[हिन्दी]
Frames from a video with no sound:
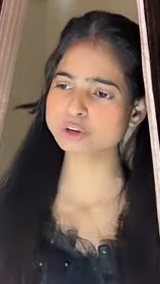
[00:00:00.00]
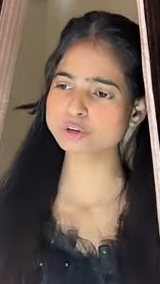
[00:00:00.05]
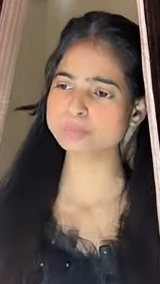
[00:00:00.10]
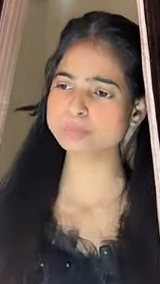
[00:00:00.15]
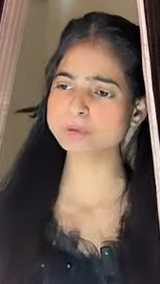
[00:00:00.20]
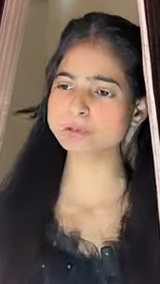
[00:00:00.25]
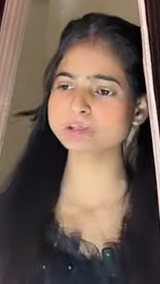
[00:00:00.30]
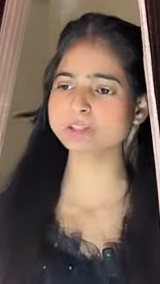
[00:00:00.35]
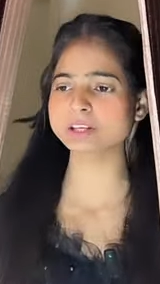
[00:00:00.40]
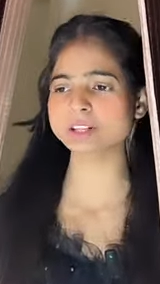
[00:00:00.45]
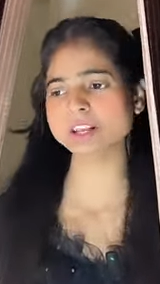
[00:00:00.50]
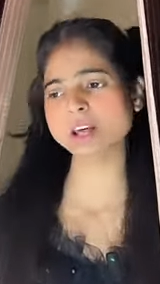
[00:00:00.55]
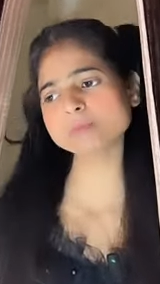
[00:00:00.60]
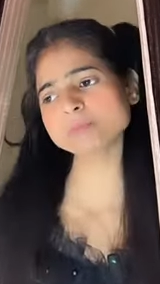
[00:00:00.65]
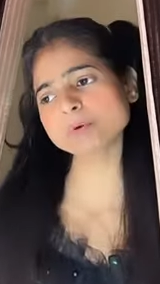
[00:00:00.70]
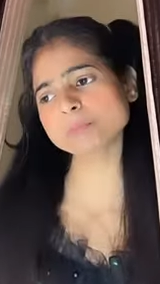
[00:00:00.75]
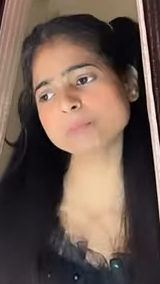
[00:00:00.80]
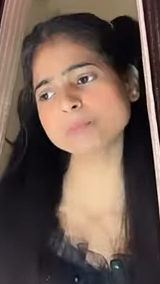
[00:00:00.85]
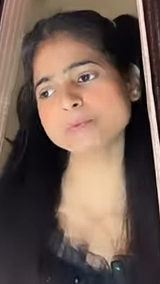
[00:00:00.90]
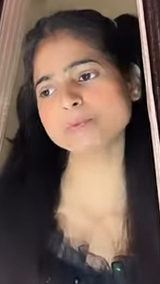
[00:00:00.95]
सौ रूपए थे ना
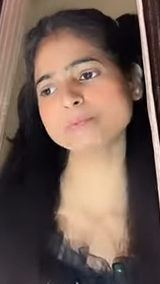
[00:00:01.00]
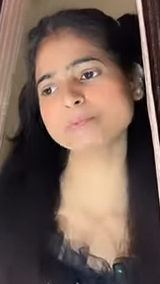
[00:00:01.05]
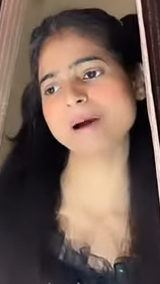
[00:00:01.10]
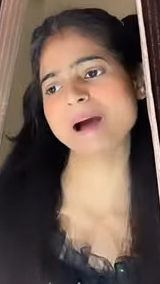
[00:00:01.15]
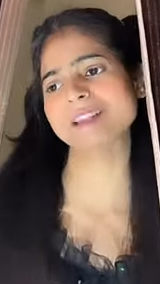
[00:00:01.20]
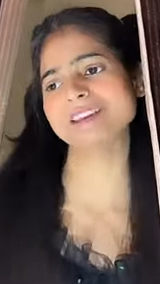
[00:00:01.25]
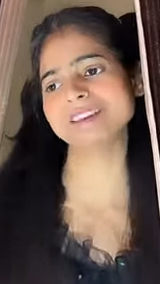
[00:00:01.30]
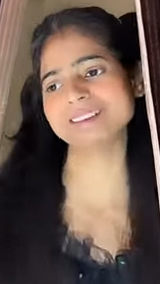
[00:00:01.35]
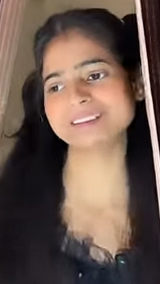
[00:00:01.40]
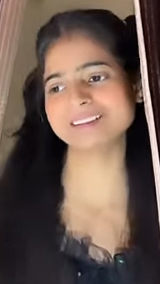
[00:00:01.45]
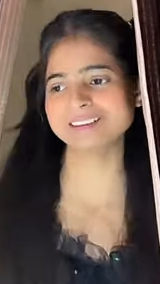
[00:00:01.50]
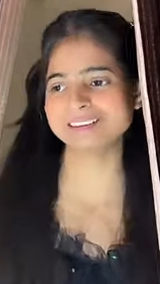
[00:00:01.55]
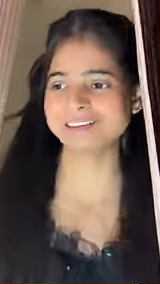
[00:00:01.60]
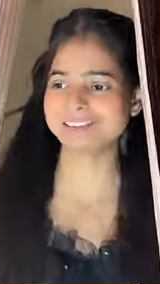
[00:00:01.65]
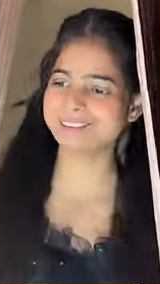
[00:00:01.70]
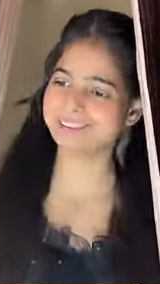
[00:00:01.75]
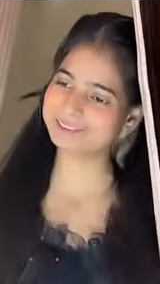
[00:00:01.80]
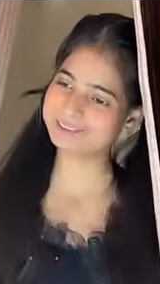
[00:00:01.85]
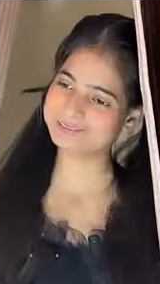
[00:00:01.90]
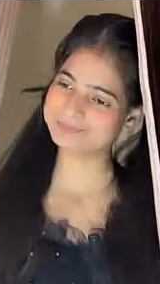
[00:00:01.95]
वो फूफा ने ले
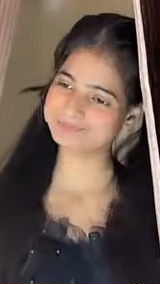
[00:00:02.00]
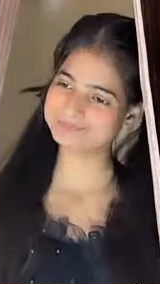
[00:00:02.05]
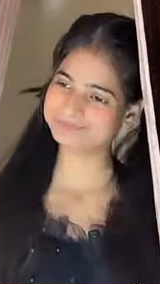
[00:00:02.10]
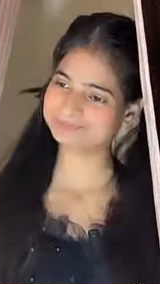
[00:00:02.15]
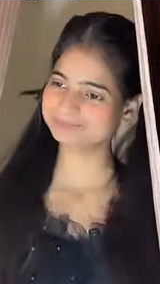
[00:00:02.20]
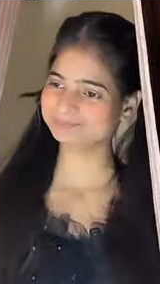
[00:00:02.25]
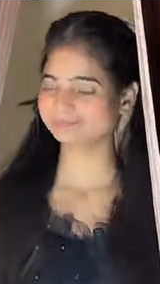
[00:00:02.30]
लिए